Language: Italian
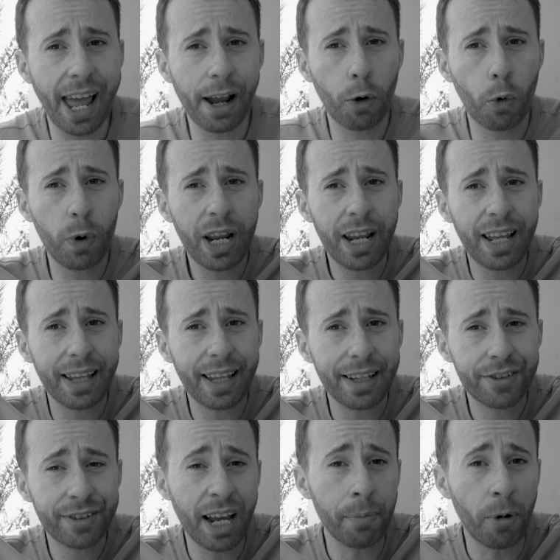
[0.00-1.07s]
e qui
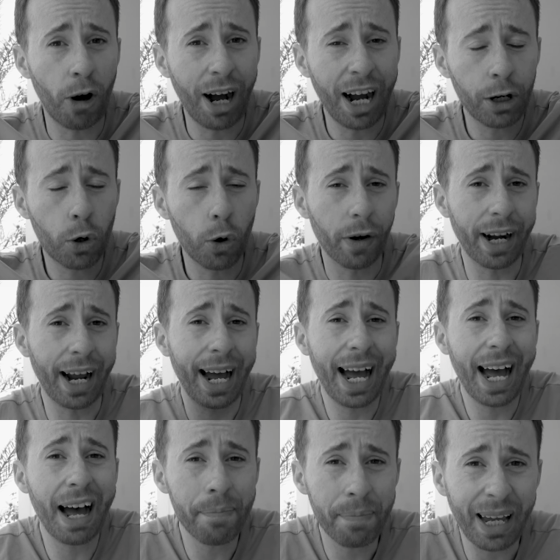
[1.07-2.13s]
siamo ancora
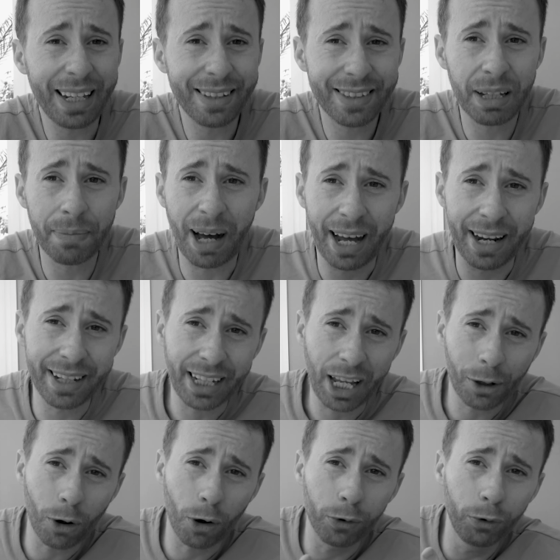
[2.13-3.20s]
a mezze
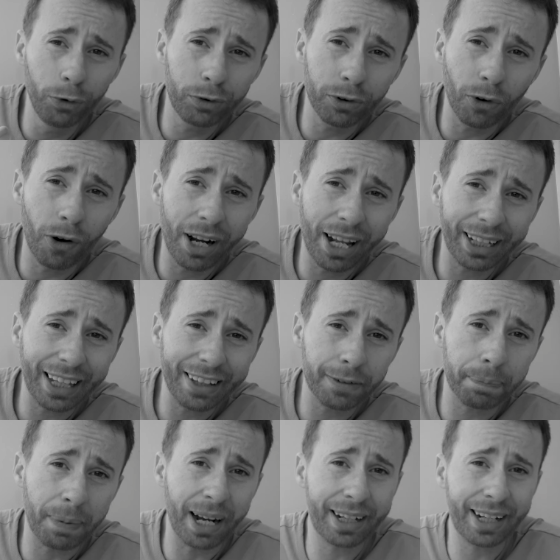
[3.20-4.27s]
maniche con un sole che
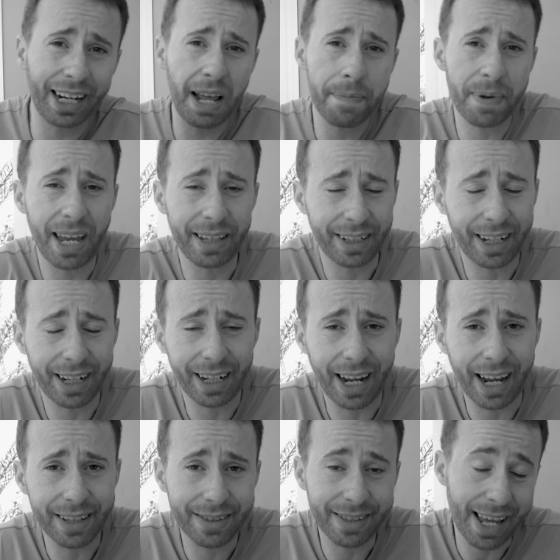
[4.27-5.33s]
spacca le pietre,
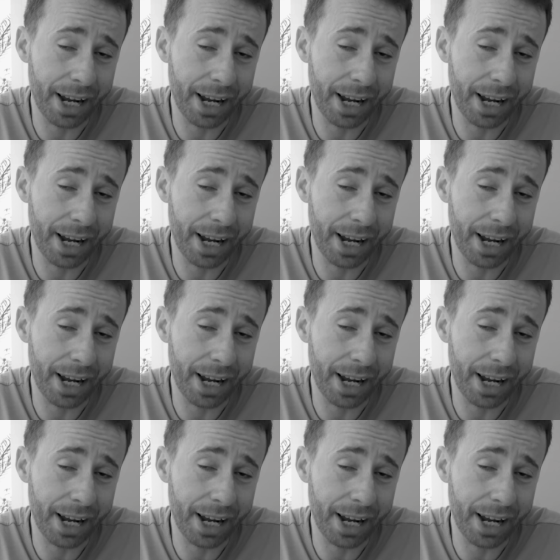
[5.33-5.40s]
ragazzi.